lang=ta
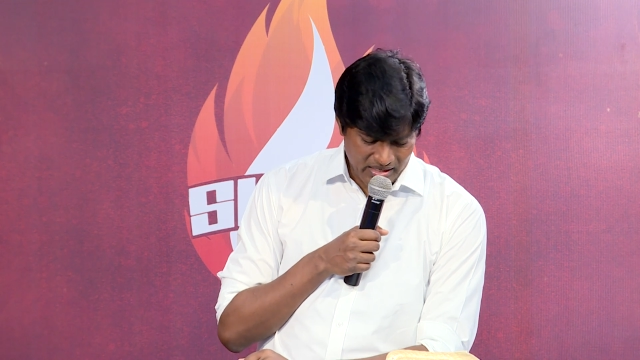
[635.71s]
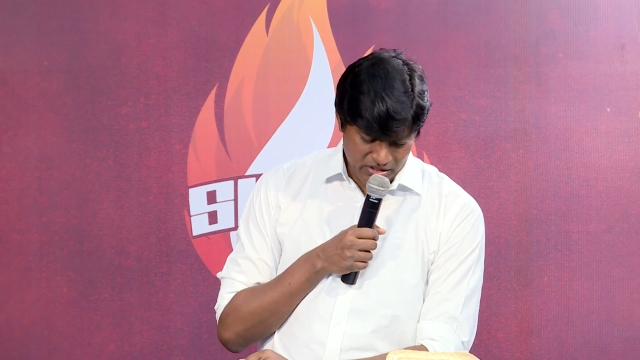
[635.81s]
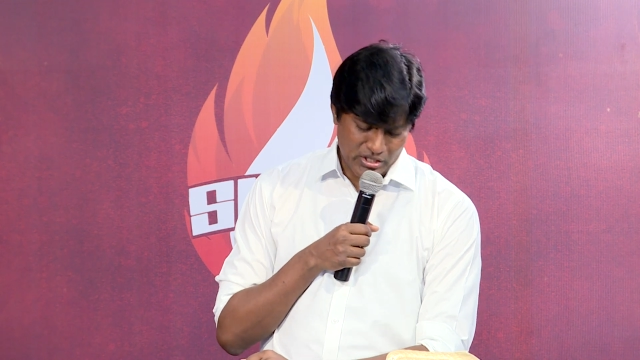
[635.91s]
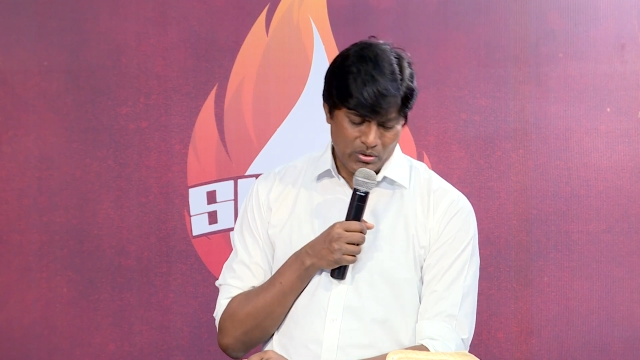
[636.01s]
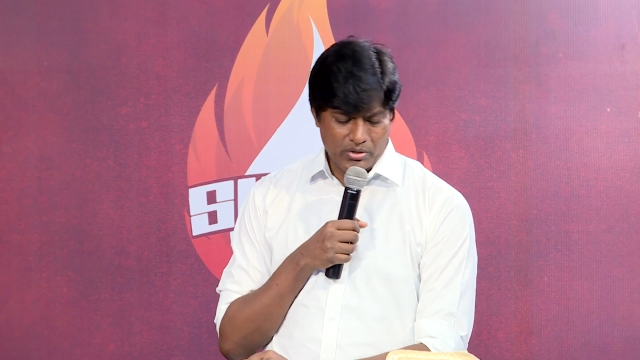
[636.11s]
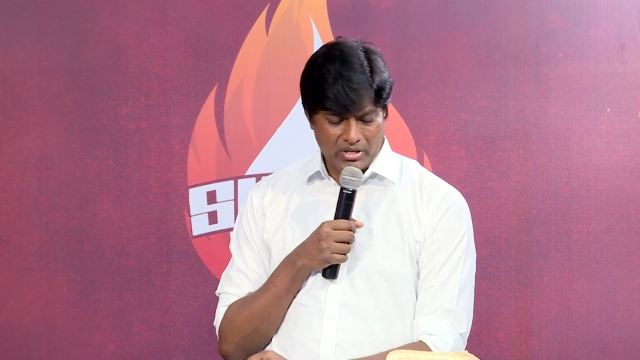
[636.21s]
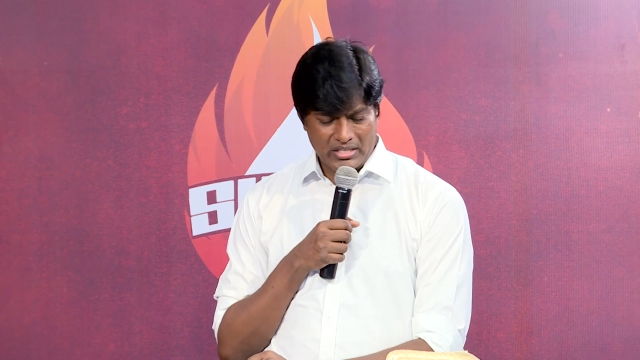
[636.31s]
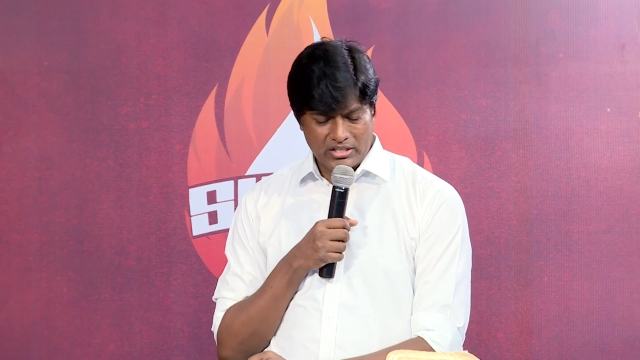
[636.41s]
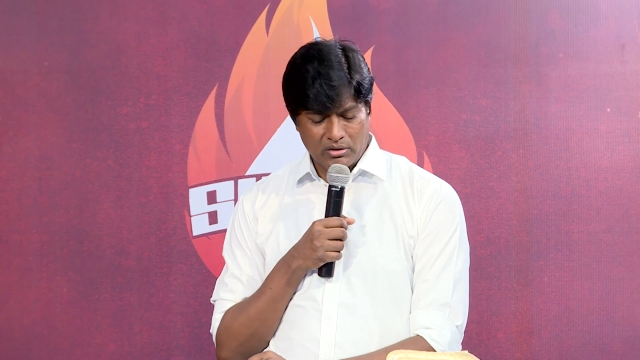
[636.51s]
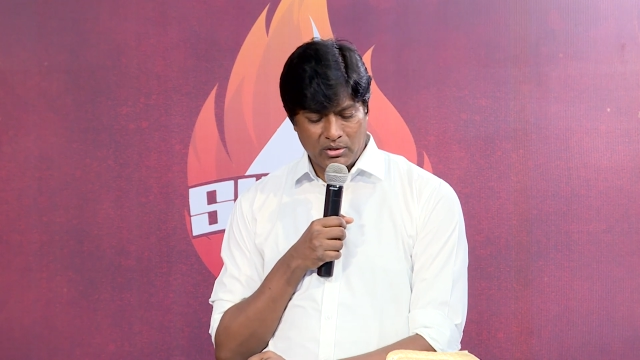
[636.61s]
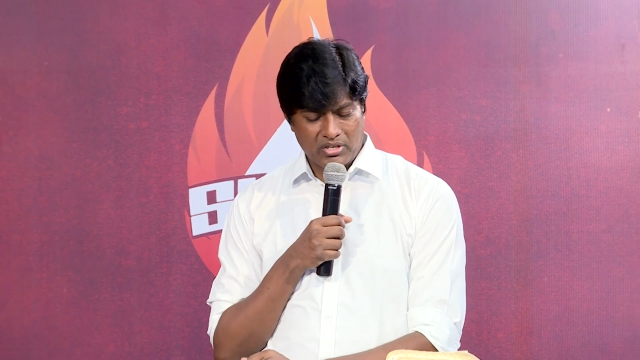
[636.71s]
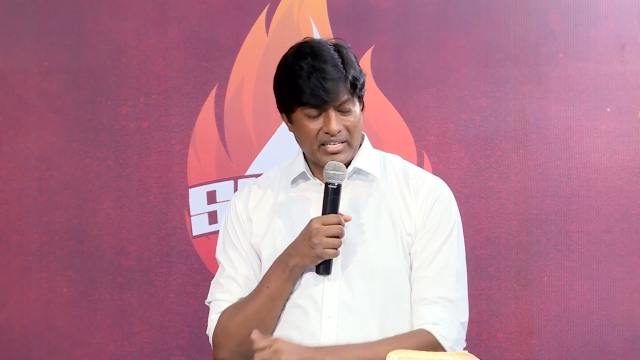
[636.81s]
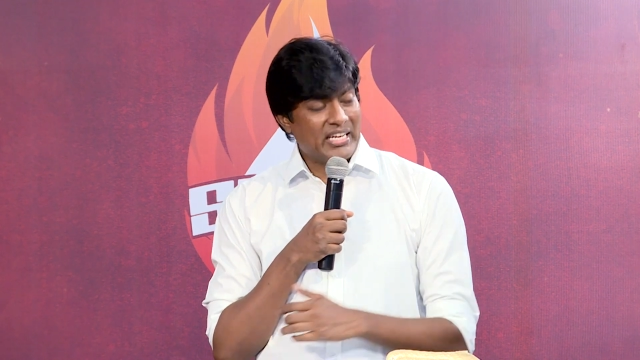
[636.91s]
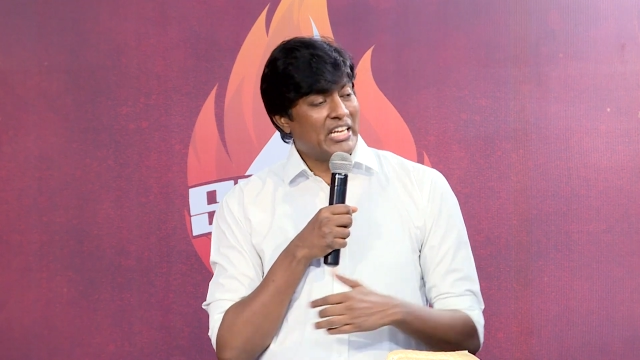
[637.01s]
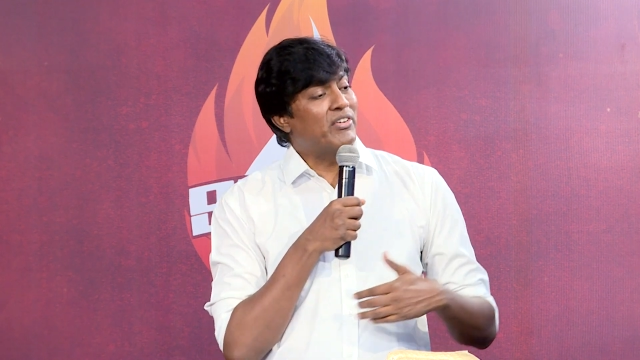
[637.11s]
என் சகோதரா
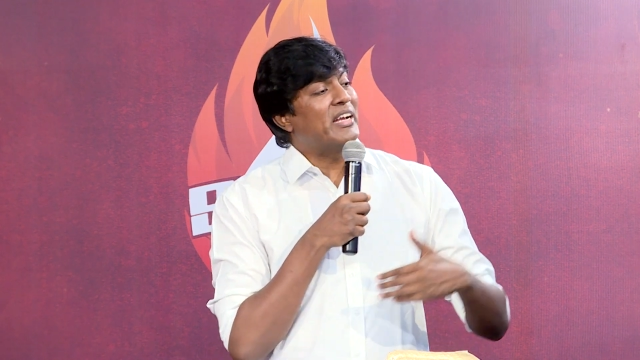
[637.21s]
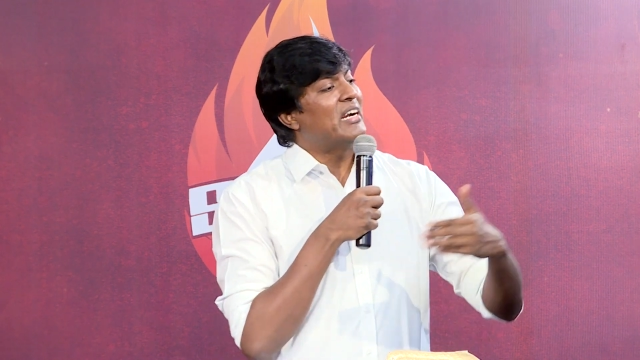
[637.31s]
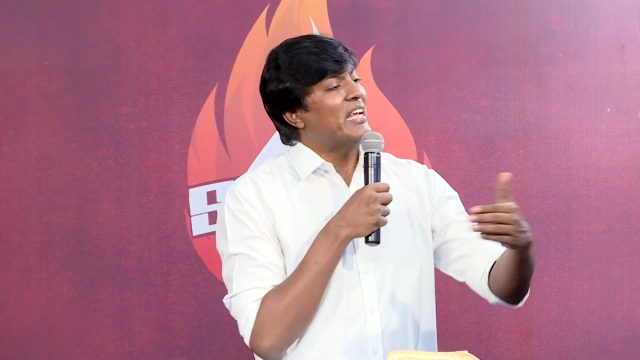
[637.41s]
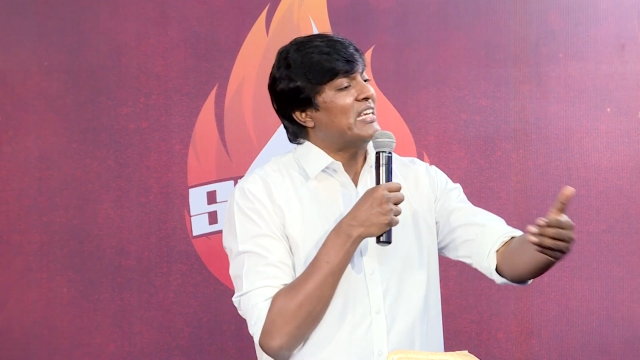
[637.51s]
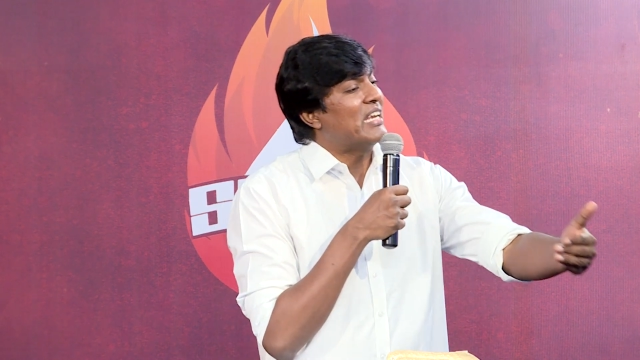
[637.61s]
சகோதரி இவைகளை